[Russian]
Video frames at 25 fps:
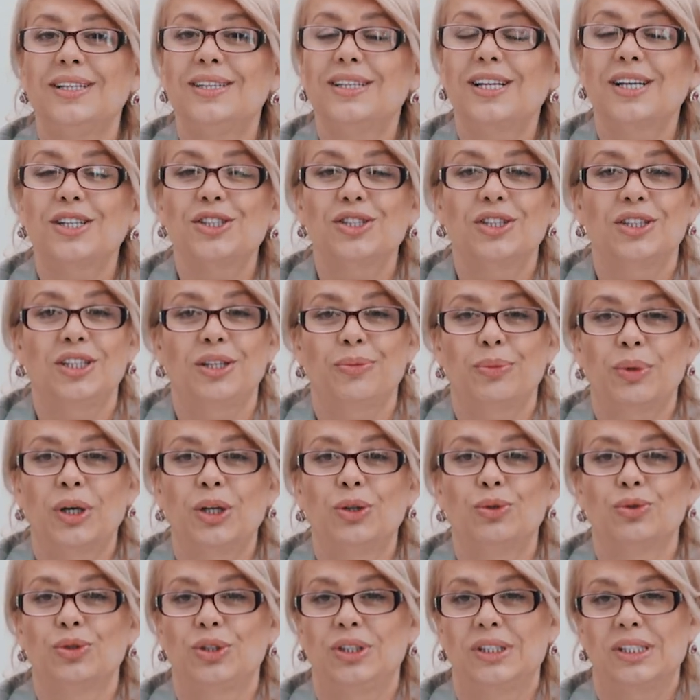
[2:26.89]
Также не
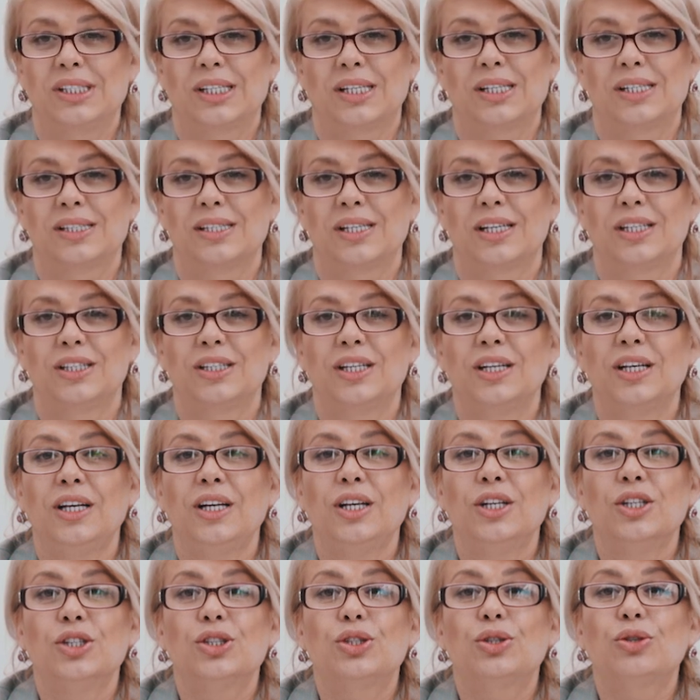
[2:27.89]
могу не сказать,
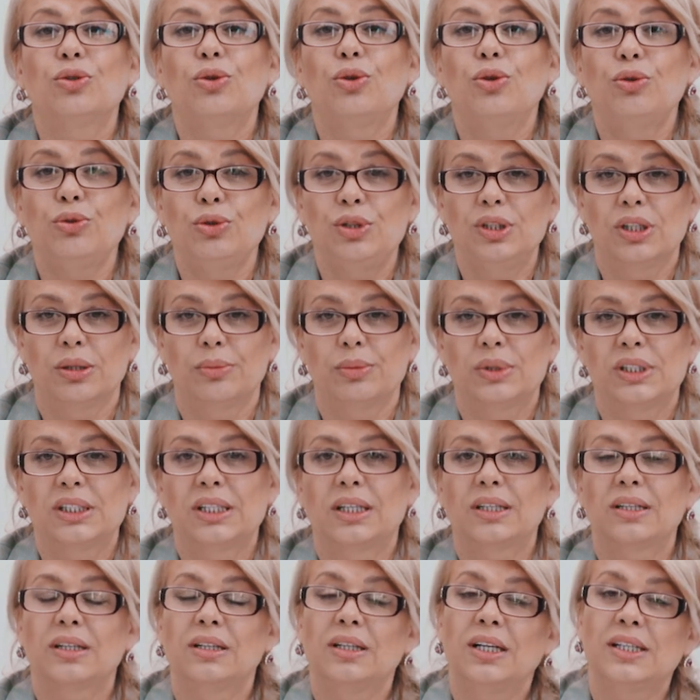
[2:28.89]
что людям с
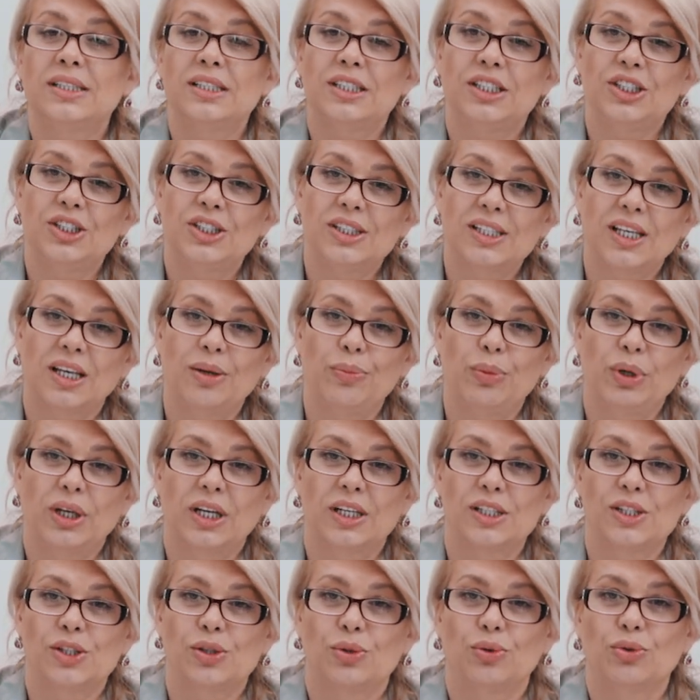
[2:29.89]
ортодонтическими
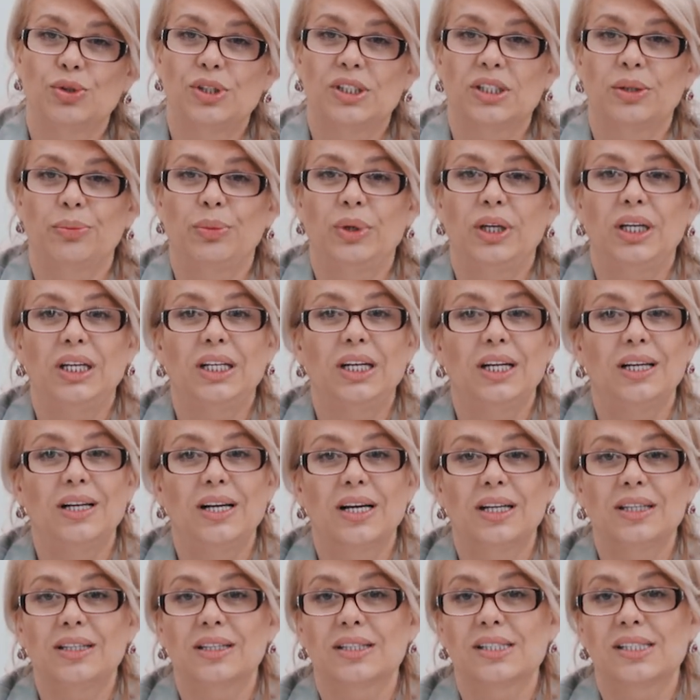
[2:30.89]
конструкциями
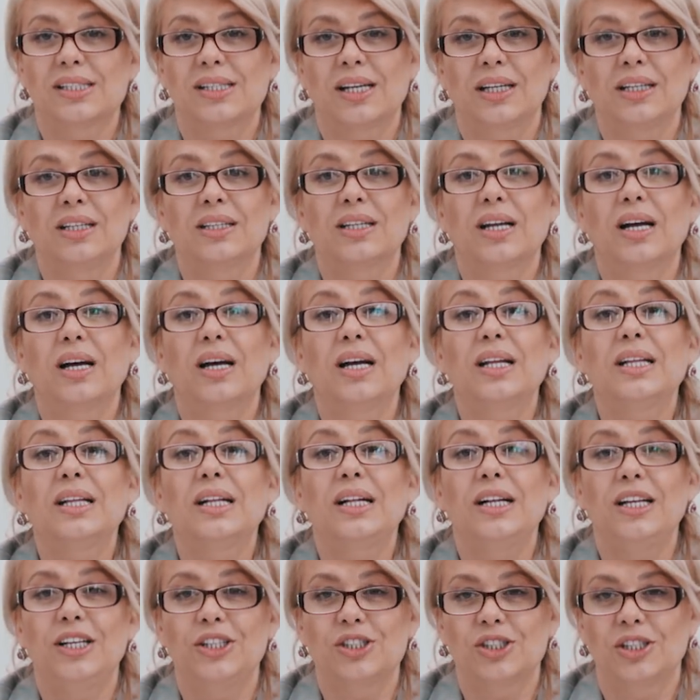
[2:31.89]
ирригатор станет
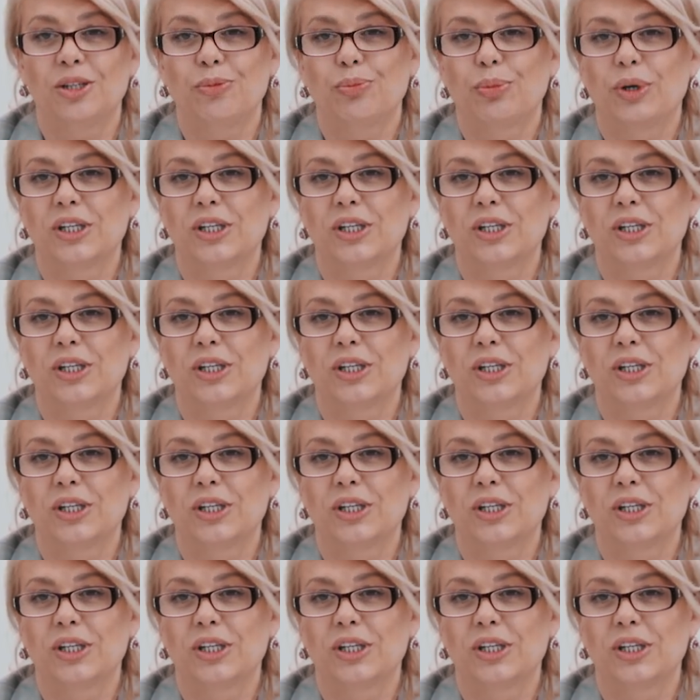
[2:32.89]
отличным